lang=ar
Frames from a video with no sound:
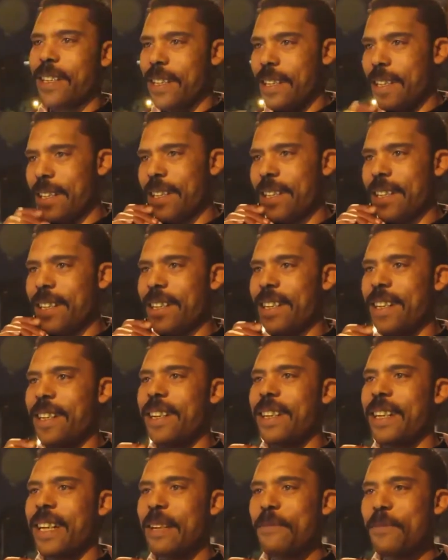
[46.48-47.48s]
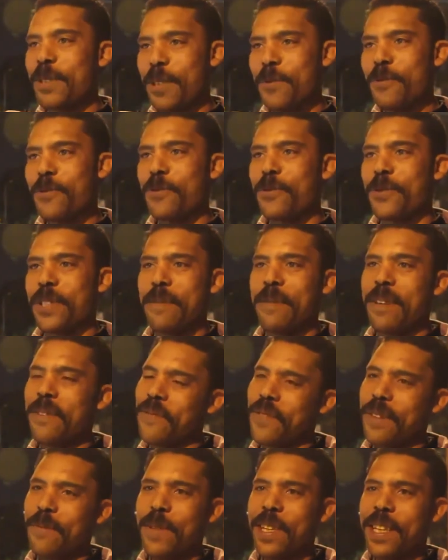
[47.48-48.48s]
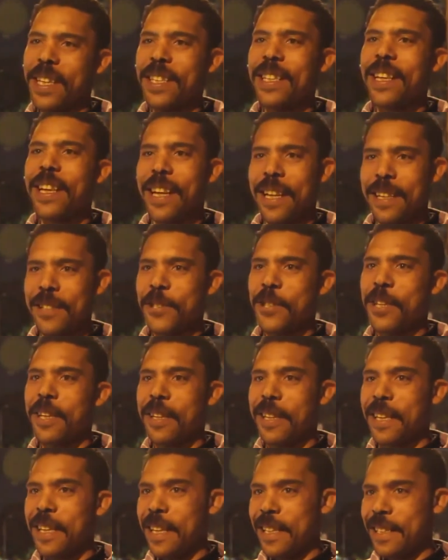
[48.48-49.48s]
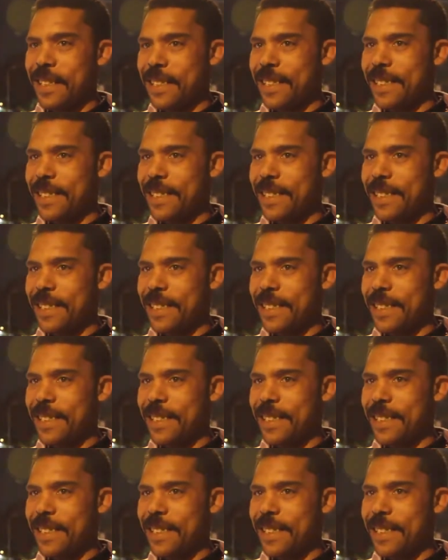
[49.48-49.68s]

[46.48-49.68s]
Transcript: آه 75% آه، كده الاهلي ان شاء الله يعني